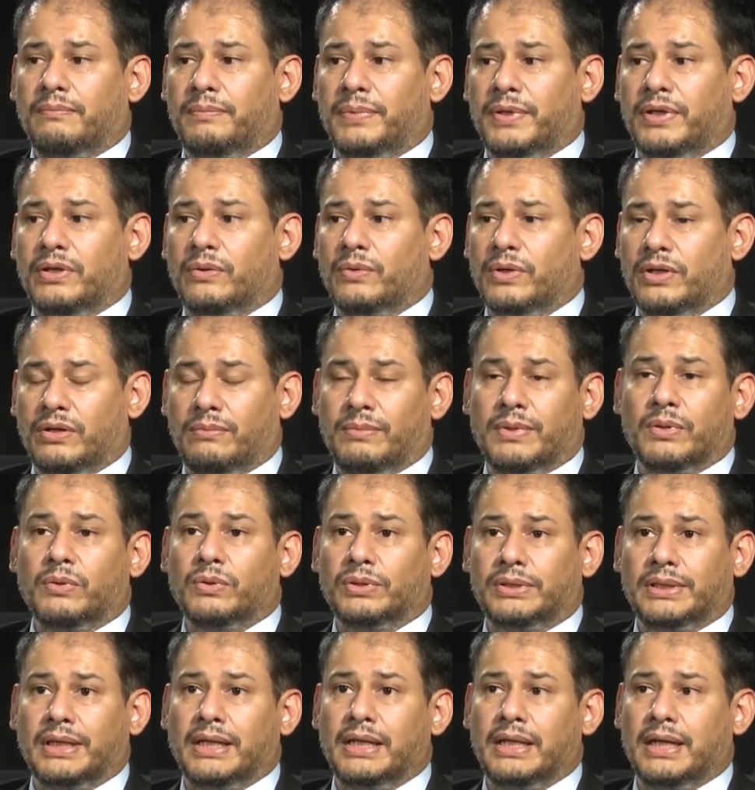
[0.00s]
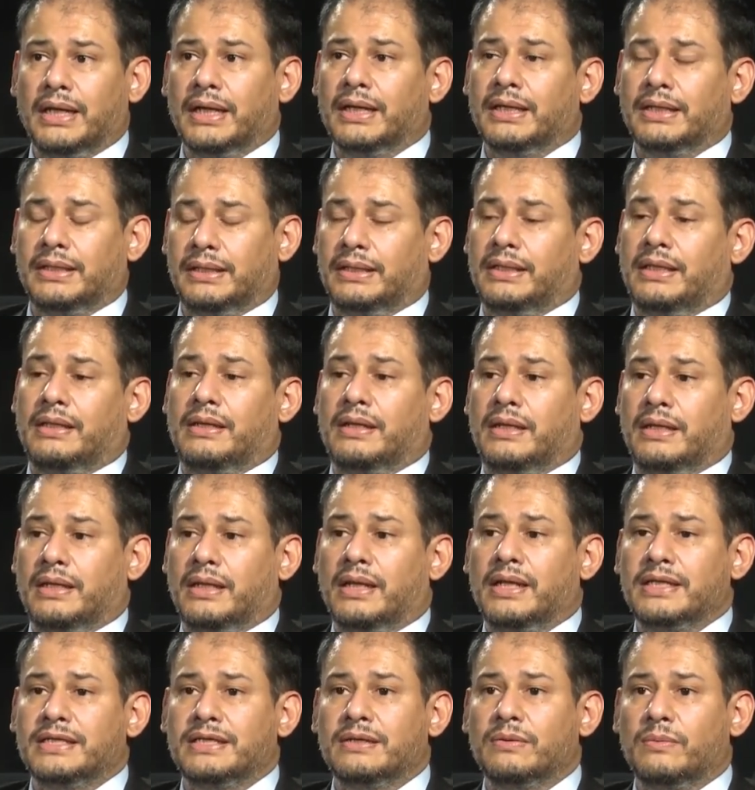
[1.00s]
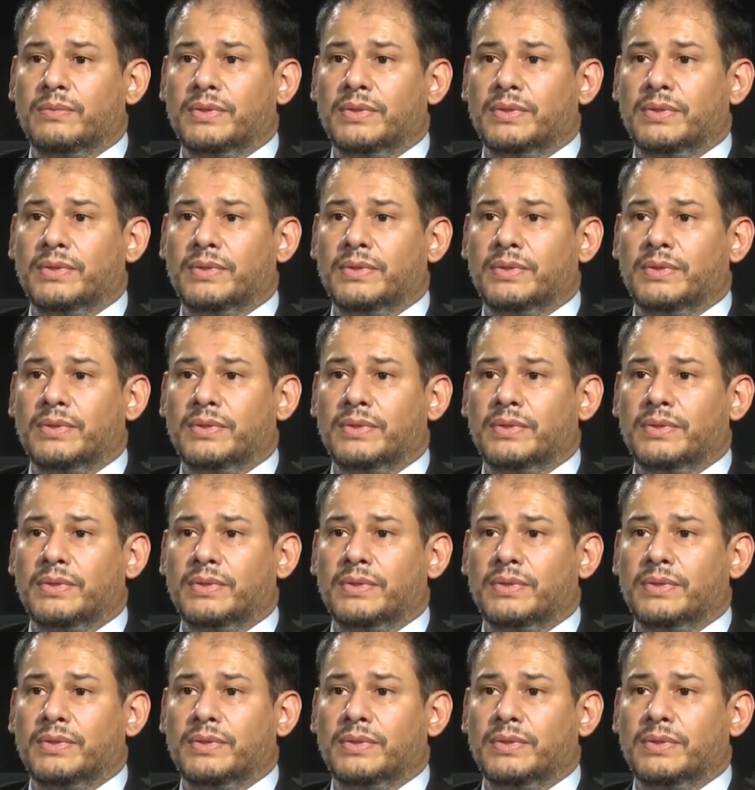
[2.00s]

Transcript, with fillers: Pero bueno, me gustaría en, ese